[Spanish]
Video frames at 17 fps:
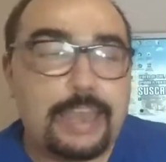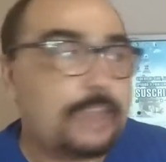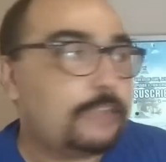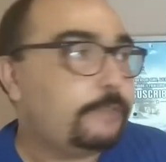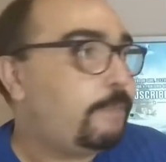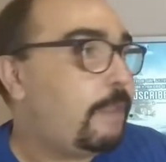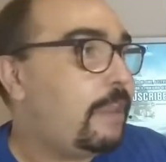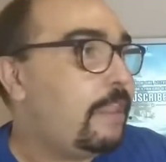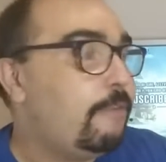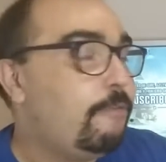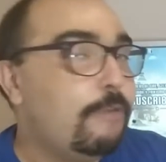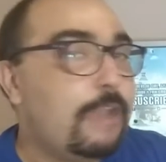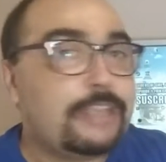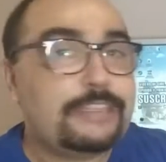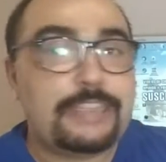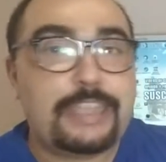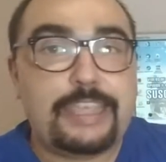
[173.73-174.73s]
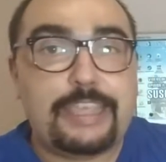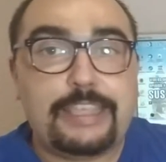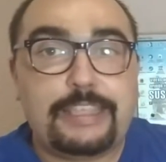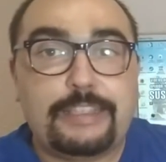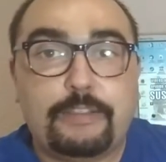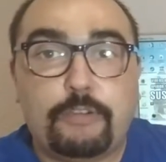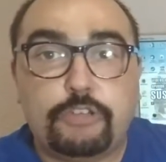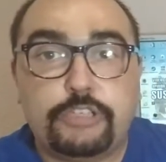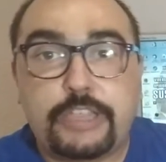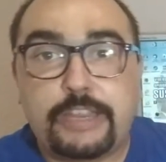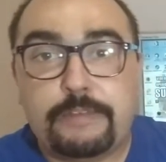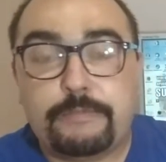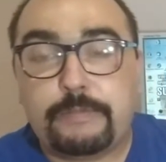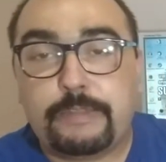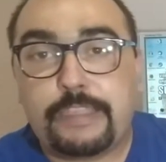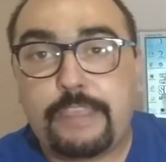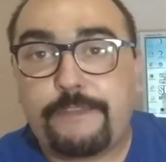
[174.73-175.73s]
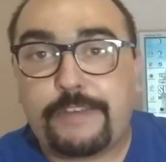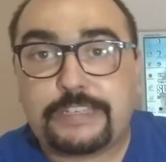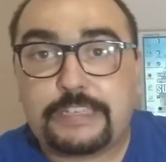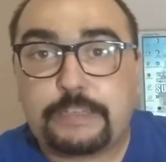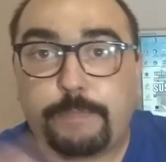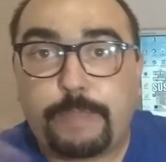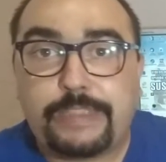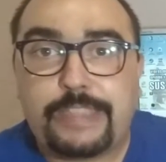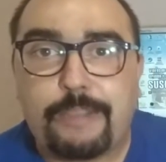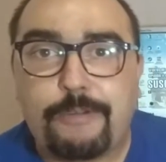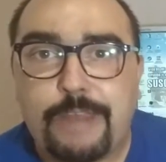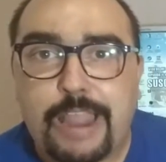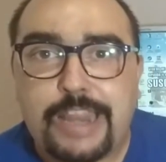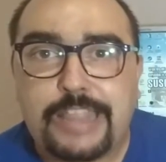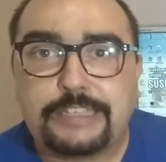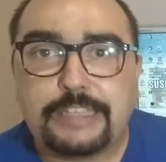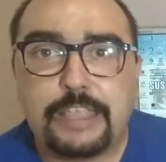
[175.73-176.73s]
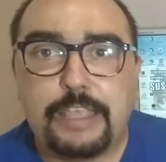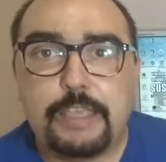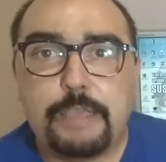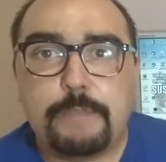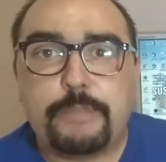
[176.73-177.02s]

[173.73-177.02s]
las películas eh, consiguen cifras espectaculares,